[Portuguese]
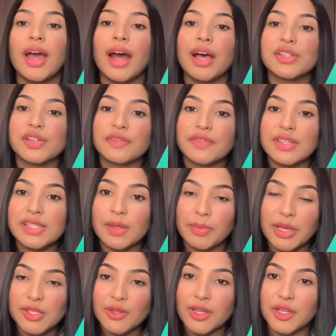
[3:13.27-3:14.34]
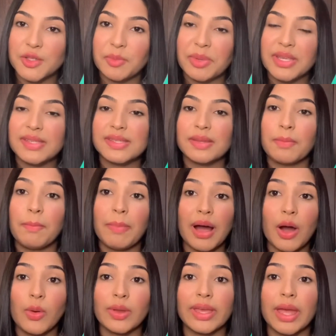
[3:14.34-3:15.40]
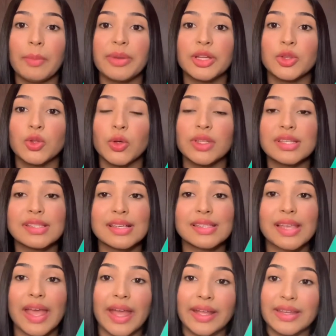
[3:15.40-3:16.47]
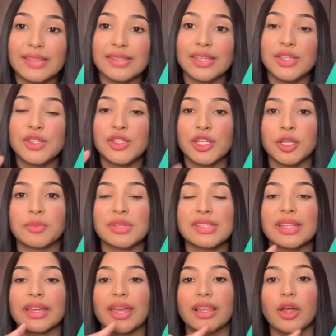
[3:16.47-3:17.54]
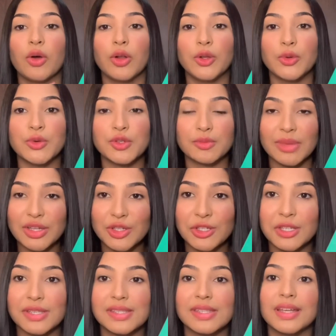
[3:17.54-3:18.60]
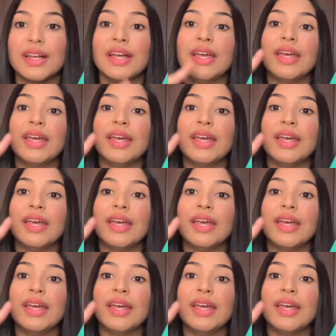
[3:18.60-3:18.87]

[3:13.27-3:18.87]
haja vista a personagem principal quebra todas as regras e estigmas daquela Hollywood machista